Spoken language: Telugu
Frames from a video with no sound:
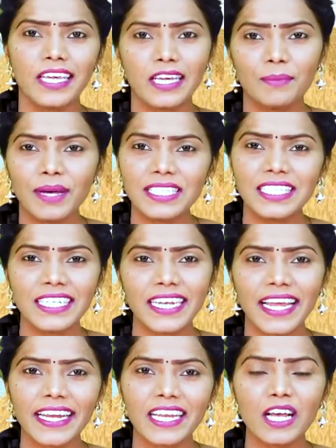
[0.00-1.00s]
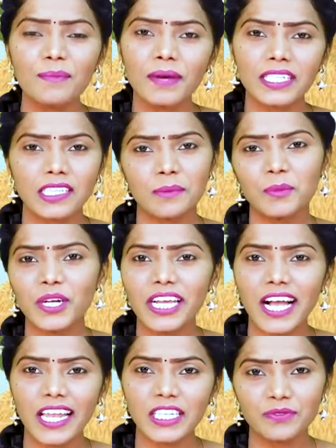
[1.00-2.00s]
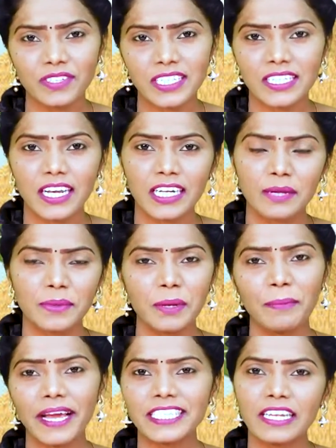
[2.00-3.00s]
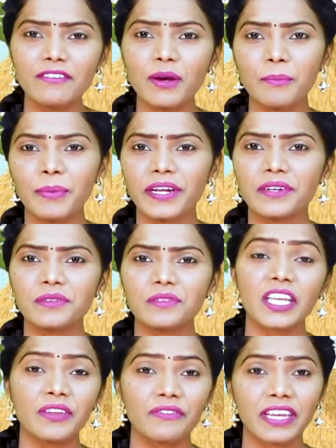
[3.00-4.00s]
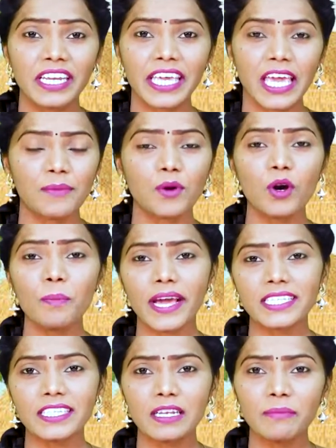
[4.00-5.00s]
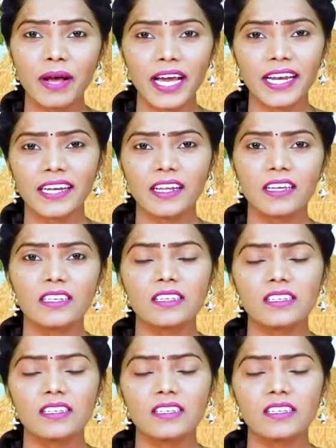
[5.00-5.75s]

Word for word: ఇక మా సిన్నాయన మా తమ్ముని కాలేజ్ ఫీజు కట్టమని పైసలు పంపిండు వీనికేమో పైసలు బారానా